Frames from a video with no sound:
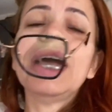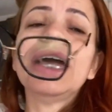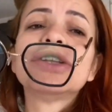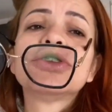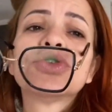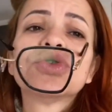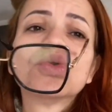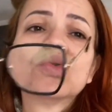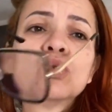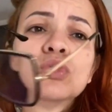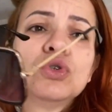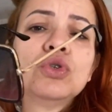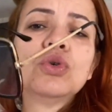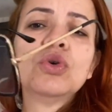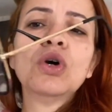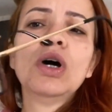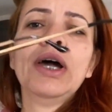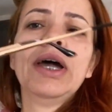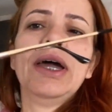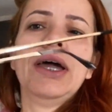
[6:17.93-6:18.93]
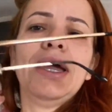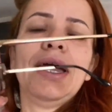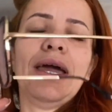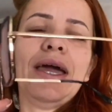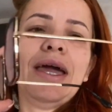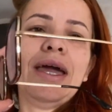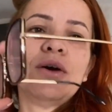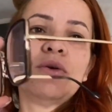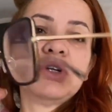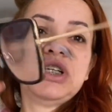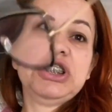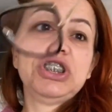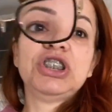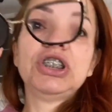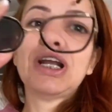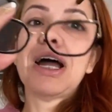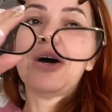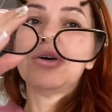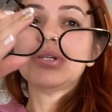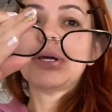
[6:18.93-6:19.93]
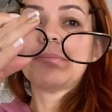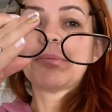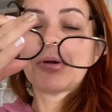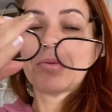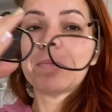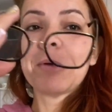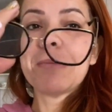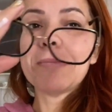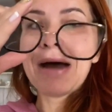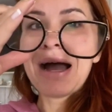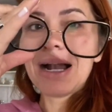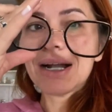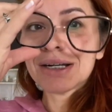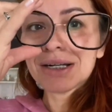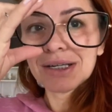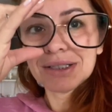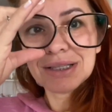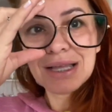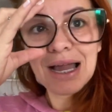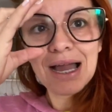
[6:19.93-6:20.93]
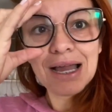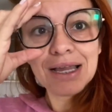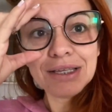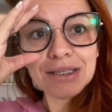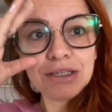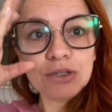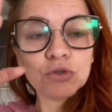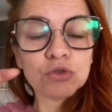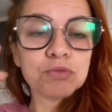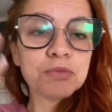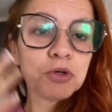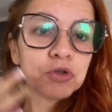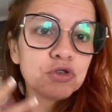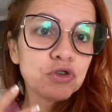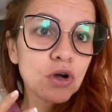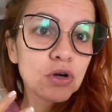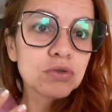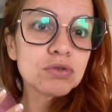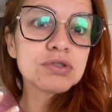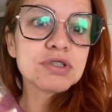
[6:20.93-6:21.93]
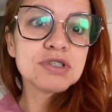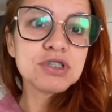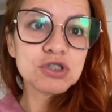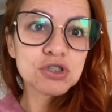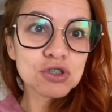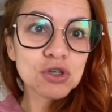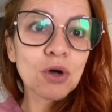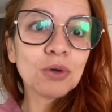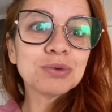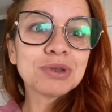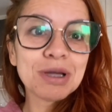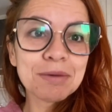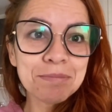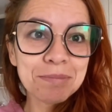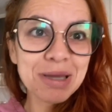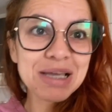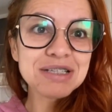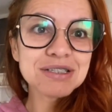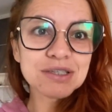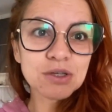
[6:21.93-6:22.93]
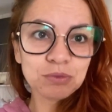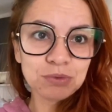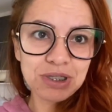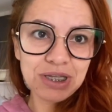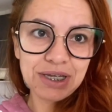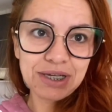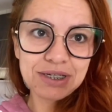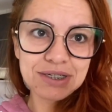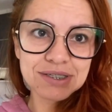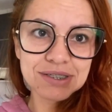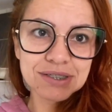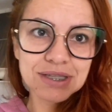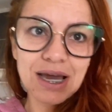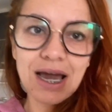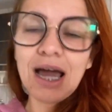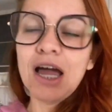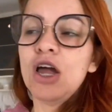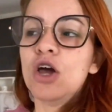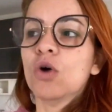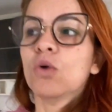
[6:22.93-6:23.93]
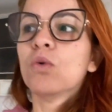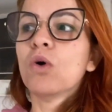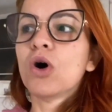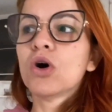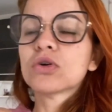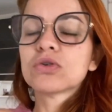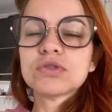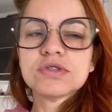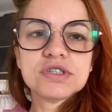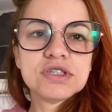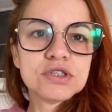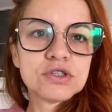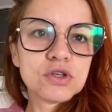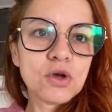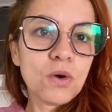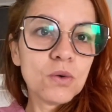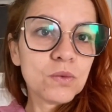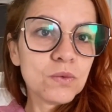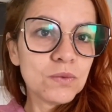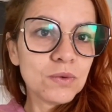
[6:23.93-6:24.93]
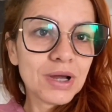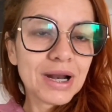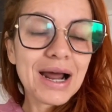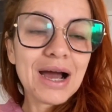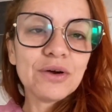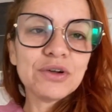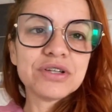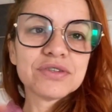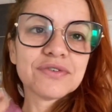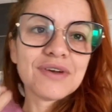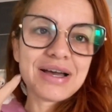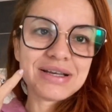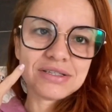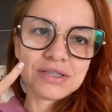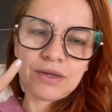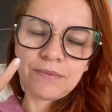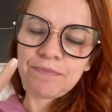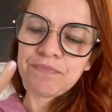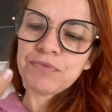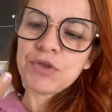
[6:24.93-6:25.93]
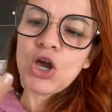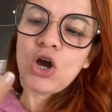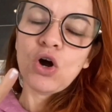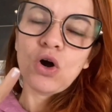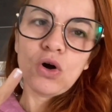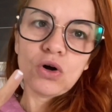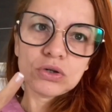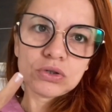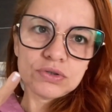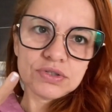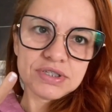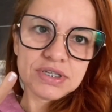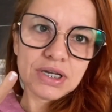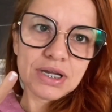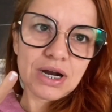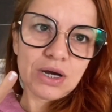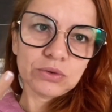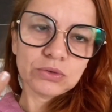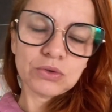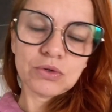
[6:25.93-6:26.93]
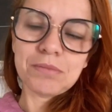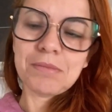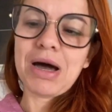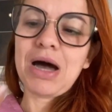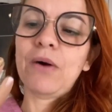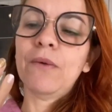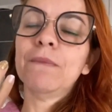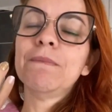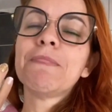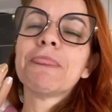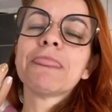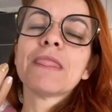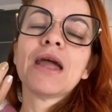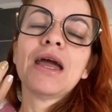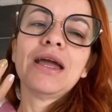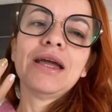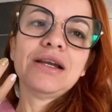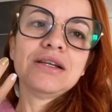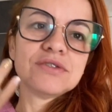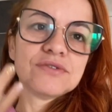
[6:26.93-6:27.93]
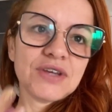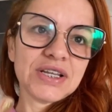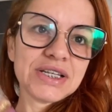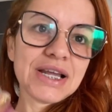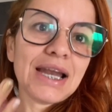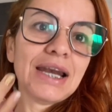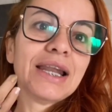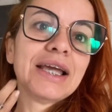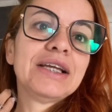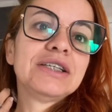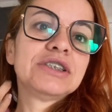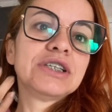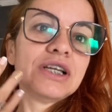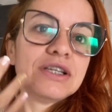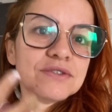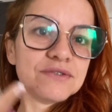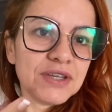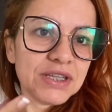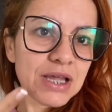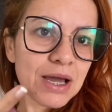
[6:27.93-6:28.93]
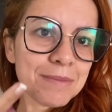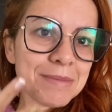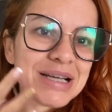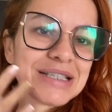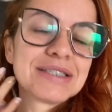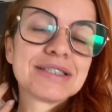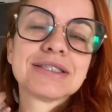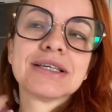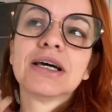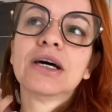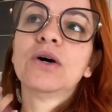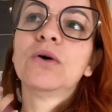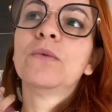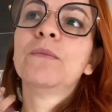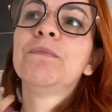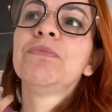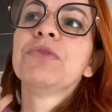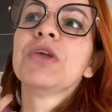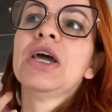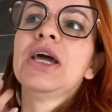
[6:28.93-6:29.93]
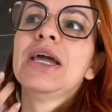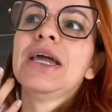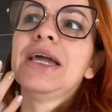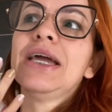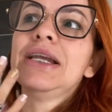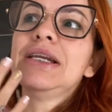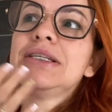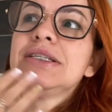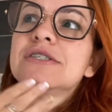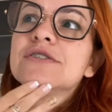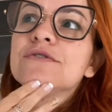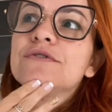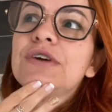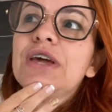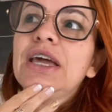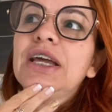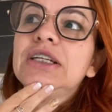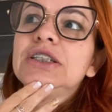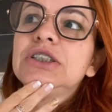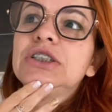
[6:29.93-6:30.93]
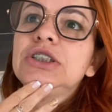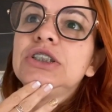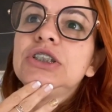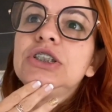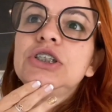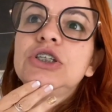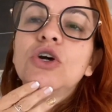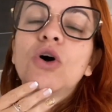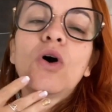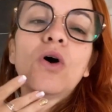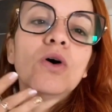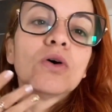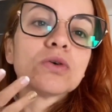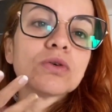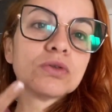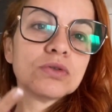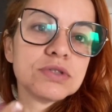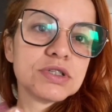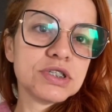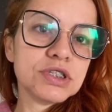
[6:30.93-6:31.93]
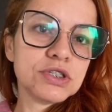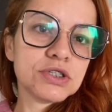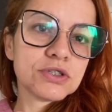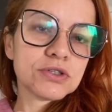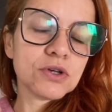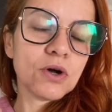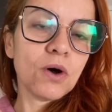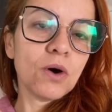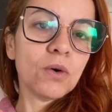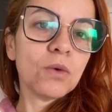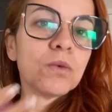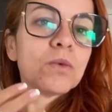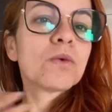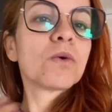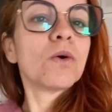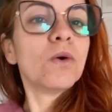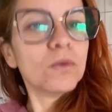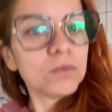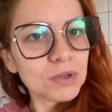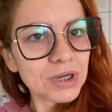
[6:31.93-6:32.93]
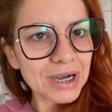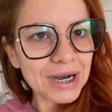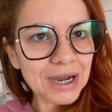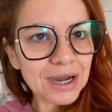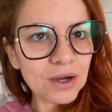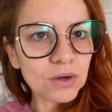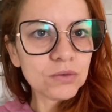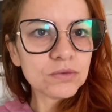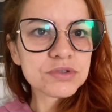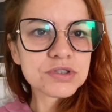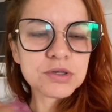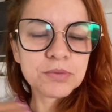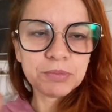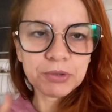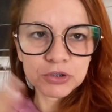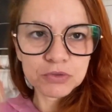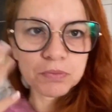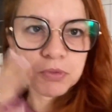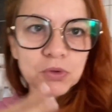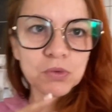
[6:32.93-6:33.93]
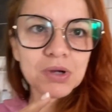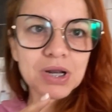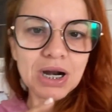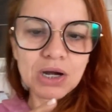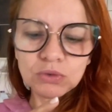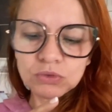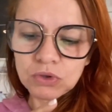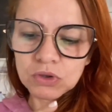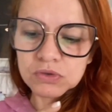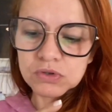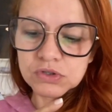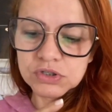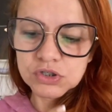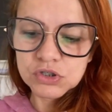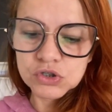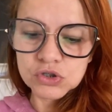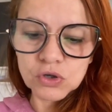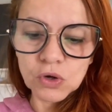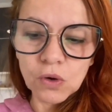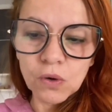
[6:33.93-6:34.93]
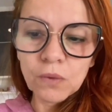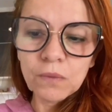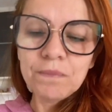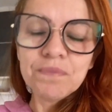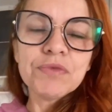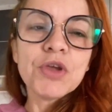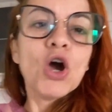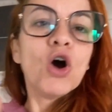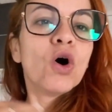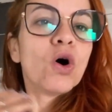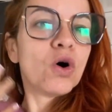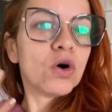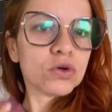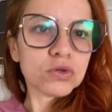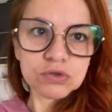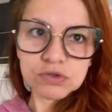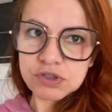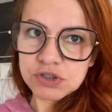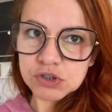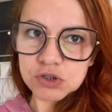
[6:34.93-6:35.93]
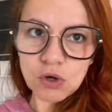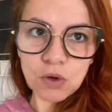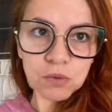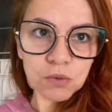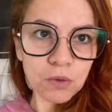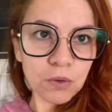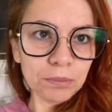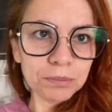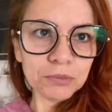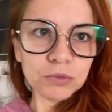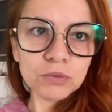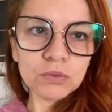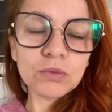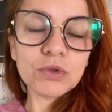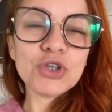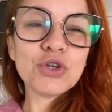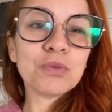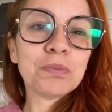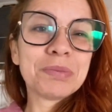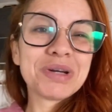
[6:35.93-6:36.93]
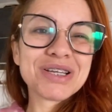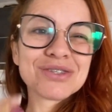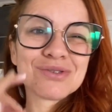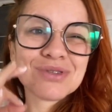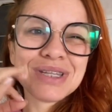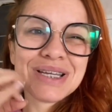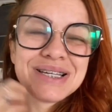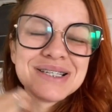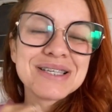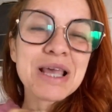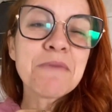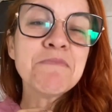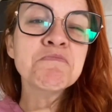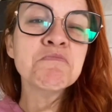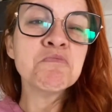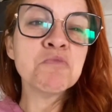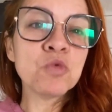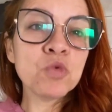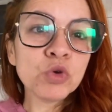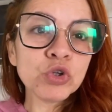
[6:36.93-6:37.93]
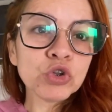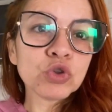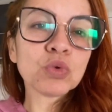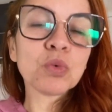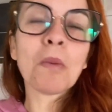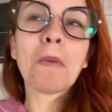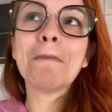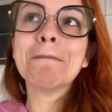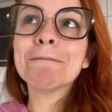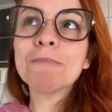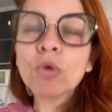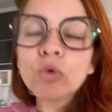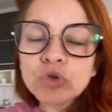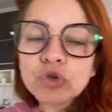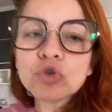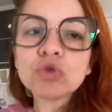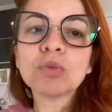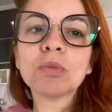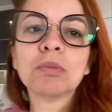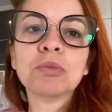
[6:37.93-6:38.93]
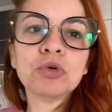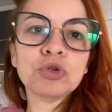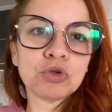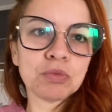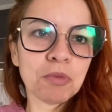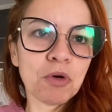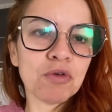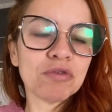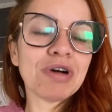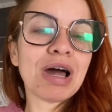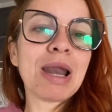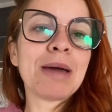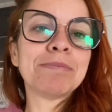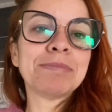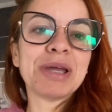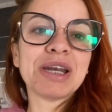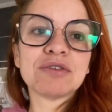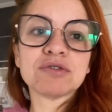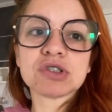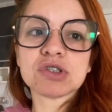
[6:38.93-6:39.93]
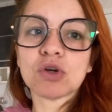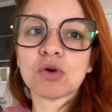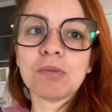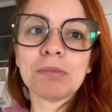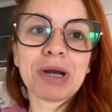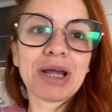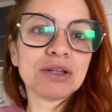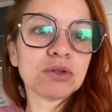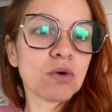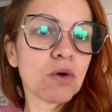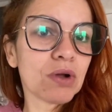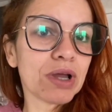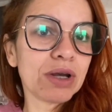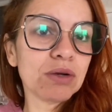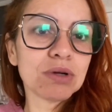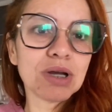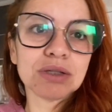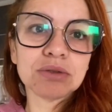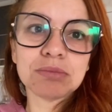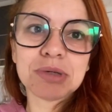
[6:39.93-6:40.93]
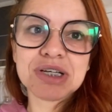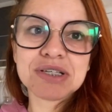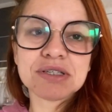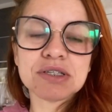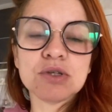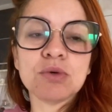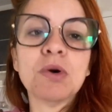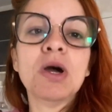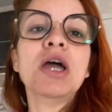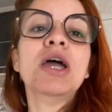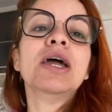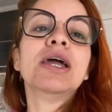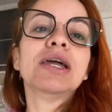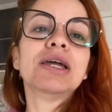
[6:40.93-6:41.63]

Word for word: é tudo é, original da própria marca, tá? E os meus óculos de sol também são deles, tá? O óculos de sol com grau, eles fazem óculos de grau normal, eles vendem da lente, eles vendem da armação, eles vendem óculos de sol com grau, você pode pôr o grau no óculos de sol, óculos de sol comum e o preço deles é muito, muito, muito bom. Vale a pena você comprar em qualquer lugar do Brasil,